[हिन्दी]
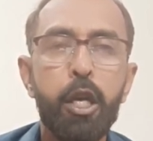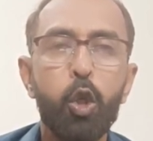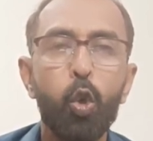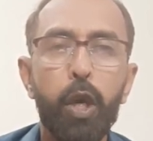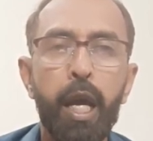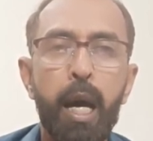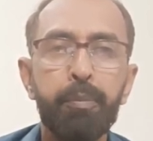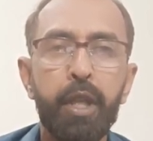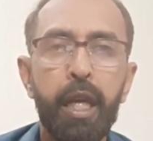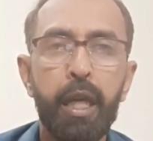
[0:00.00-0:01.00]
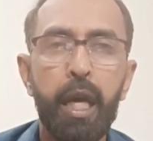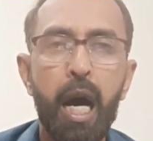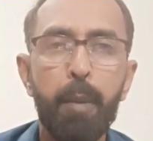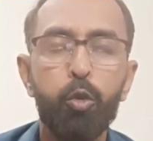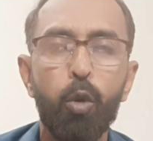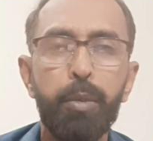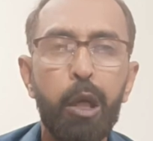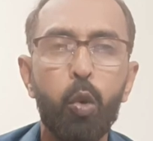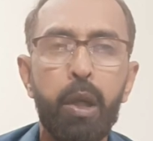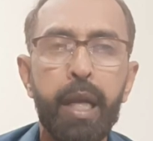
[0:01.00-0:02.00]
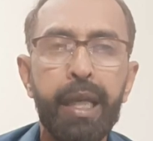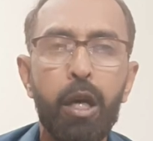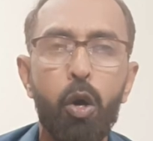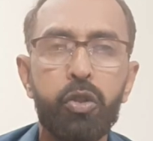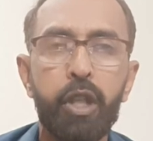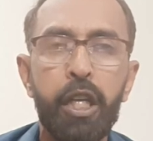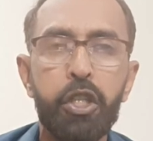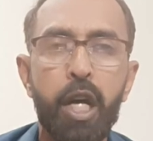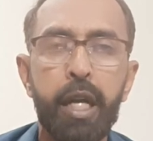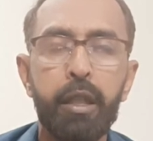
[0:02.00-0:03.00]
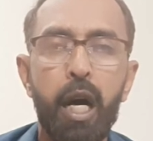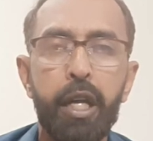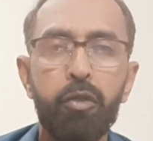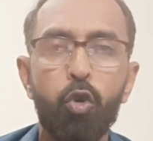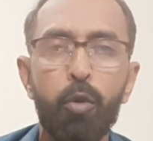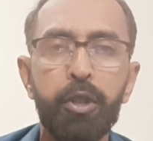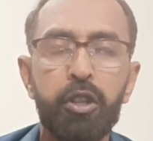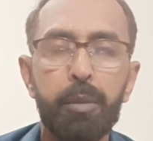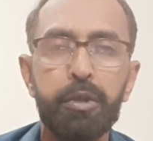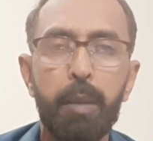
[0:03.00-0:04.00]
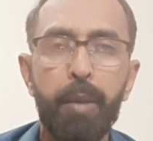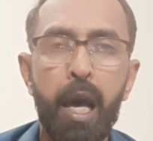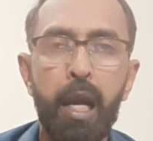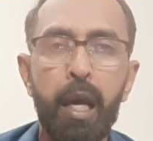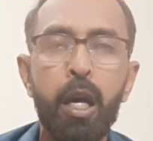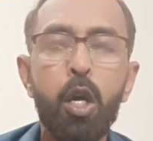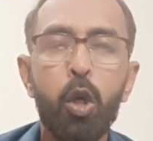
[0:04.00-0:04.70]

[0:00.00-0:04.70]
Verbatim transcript: क्योंकि हम देंगे आपको बिल्कुल नई और सही जानकारी वो भी सबसे पहले